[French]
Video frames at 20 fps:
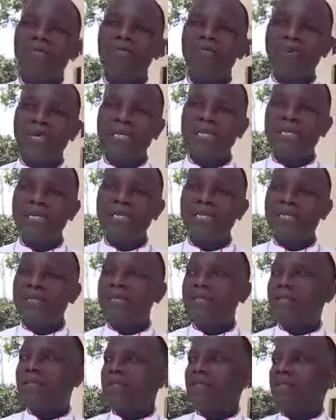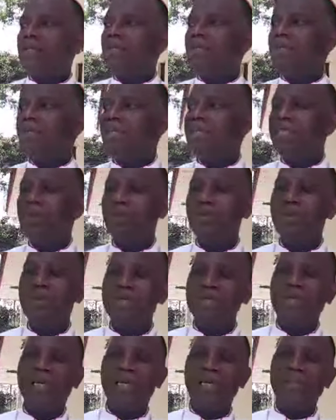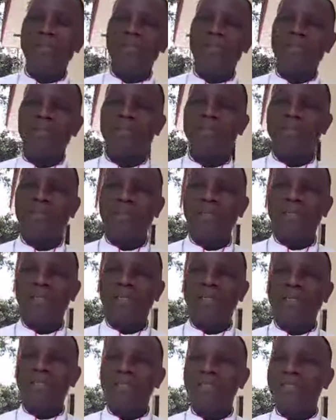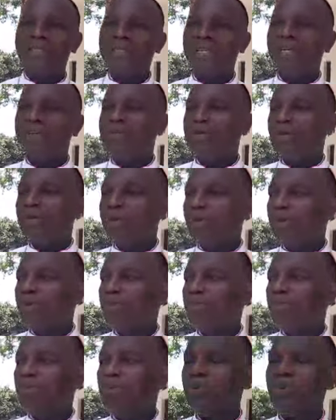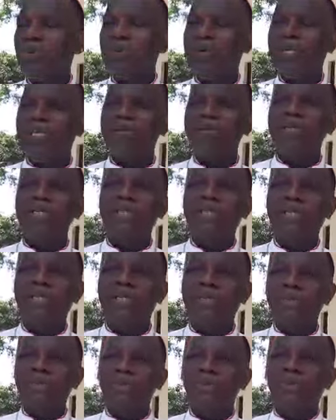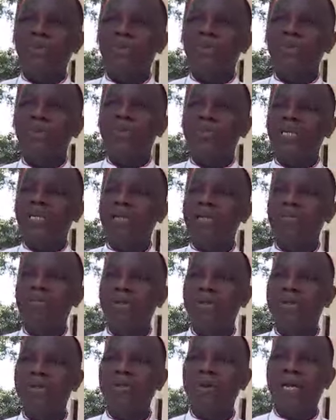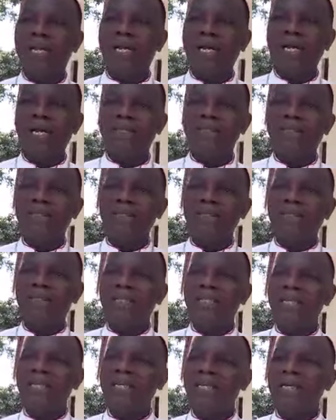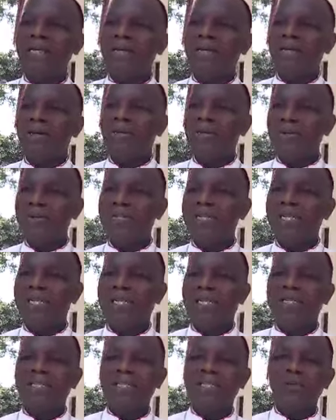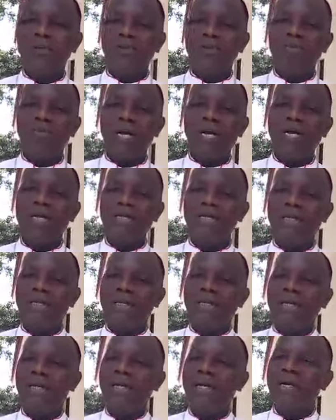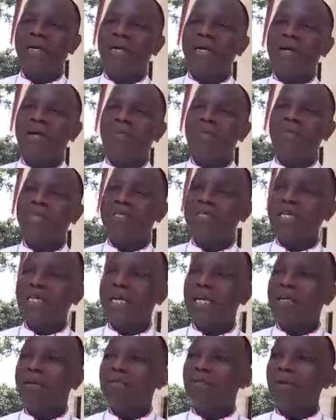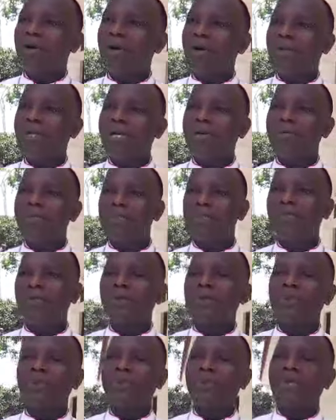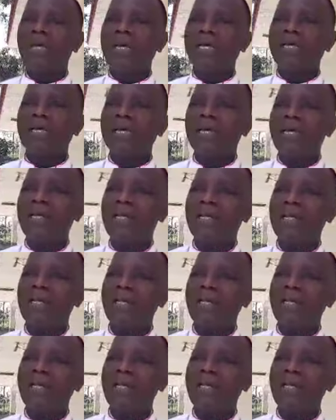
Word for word: bénit les huiles saintes qui serviront pour l'administration du sacrement des malades, l'huile des catéchumènes, mais également la messe au cours de laquelle